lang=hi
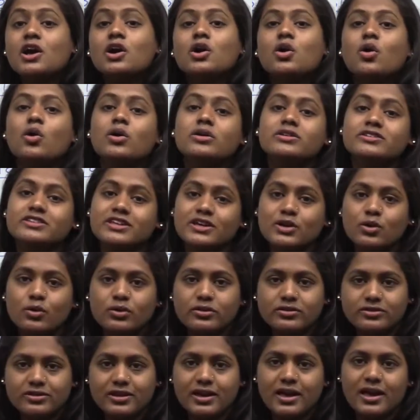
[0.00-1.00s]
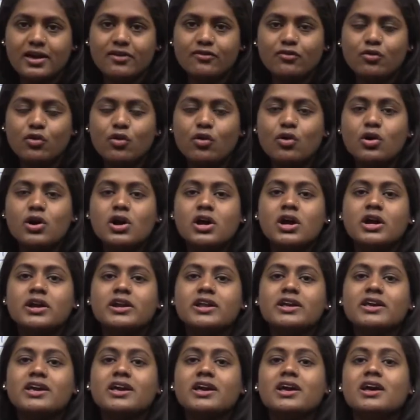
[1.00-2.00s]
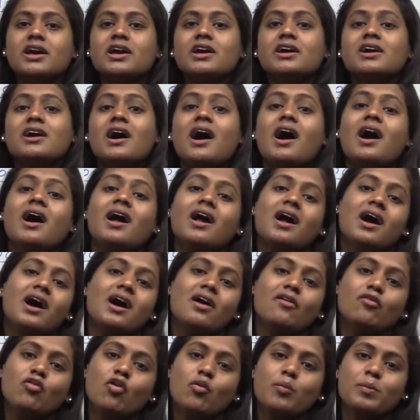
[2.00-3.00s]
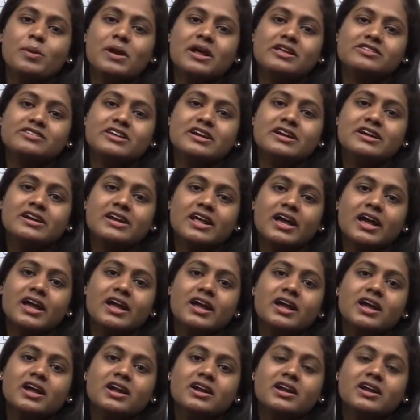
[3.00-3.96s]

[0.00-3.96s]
कौन से कौन से है वो ठीक है कहाँ कहाँ वो प्रेजेंट है